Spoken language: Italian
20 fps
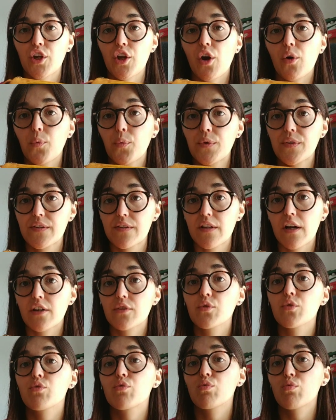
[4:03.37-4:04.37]
che ho
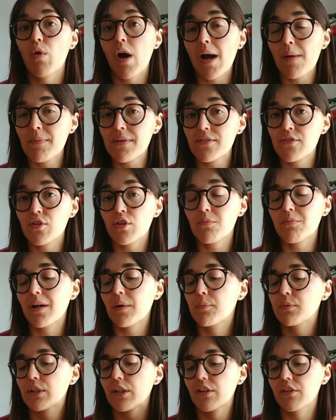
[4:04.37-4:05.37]
acquistato su Amazon,
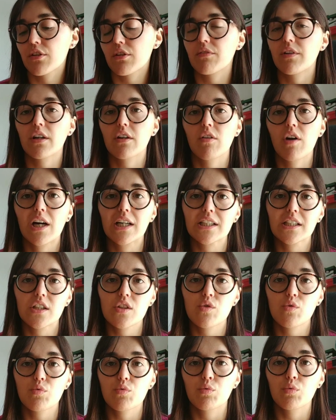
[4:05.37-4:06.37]
ma potete trovarlo anche
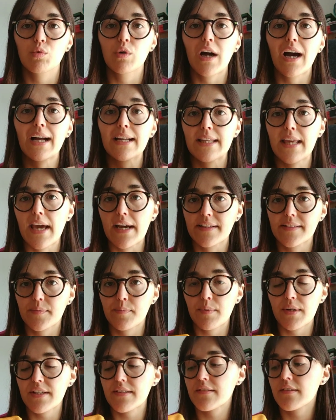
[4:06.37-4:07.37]
su
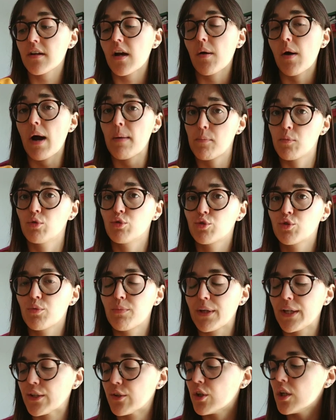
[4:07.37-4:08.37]
AliExpress, a molto
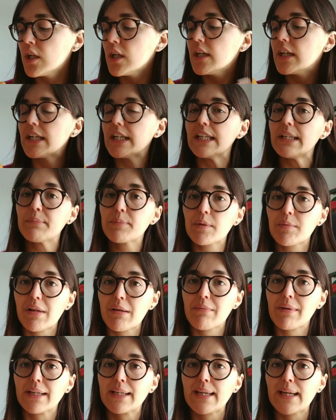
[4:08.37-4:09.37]
meno. Il
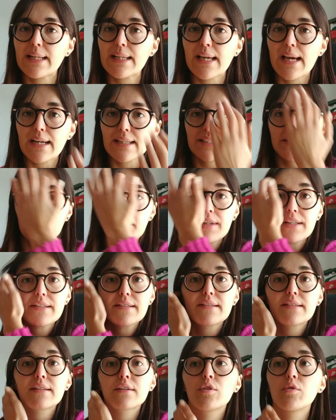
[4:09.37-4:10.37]
problema è che
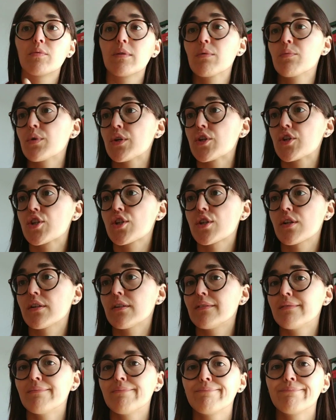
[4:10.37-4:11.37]
AliExpress, come Wish,
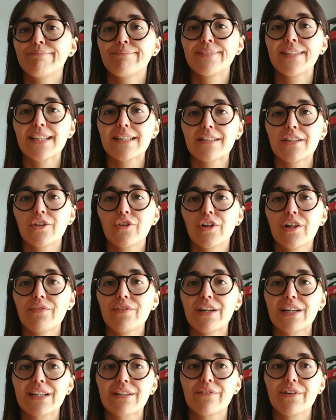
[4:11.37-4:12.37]
gli articoli
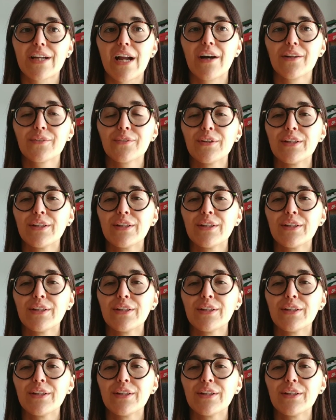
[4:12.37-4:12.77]
vi arriveranno